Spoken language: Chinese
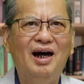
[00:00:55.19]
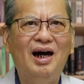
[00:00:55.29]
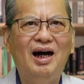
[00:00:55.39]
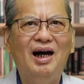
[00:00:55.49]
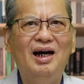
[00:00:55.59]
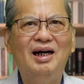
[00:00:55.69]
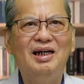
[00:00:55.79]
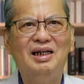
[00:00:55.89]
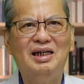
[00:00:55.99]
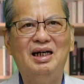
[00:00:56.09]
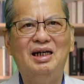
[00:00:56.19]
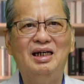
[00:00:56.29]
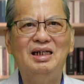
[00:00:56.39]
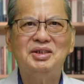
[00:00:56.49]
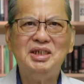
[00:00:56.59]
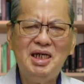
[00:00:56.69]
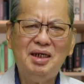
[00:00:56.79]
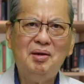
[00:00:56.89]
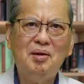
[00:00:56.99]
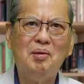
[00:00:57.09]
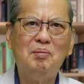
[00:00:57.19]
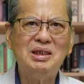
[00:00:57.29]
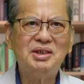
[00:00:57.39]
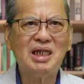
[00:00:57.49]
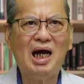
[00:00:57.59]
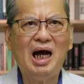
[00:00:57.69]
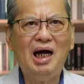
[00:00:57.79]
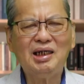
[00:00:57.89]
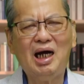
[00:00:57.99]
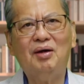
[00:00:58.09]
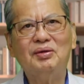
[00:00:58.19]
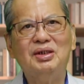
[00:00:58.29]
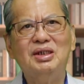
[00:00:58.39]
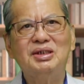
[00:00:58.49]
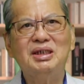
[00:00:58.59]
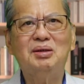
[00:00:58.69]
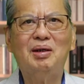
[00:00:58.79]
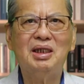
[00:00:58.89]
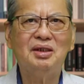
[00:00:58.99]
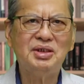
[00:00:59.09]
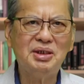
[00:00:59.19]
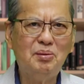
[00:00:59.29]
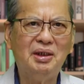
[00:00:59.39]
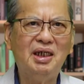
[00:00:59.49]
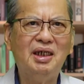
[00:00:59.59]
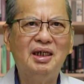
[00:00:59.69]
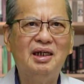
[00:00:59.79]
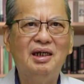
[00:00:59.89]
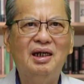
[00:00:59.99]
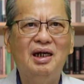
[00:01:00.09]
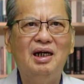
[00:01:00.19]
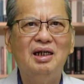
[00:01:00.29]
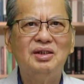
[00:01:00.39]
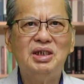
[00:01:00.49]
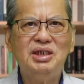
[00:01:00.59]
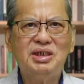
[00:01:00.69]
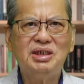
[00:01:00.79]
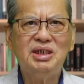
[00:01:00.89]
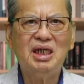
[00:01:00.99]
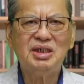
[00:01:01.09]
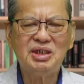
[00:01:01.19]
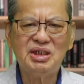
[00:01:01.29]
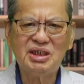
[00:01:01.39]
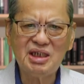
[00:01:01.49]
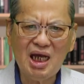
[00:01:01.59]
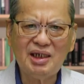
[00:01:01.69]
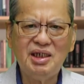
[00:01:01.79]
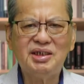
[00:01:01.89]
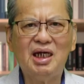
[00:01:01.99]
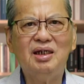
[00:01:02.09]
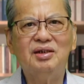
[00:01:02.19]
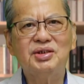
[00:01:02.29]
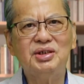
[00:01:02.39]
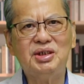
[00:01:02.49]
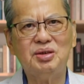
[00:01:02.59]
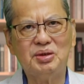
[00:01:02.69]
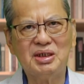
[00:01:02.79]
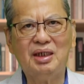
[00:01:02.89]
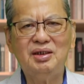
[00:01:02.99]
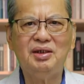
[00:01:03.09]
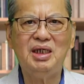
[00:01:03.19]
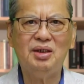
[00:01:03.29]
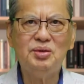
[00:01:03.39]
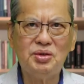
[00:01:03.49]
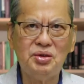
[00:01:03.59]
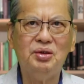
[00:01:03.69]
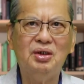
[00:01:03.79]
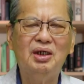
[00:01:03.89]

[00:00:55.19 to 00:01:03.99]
啊，今天我们查考的这段的经文呢，其实呢是上一章十九章的延续。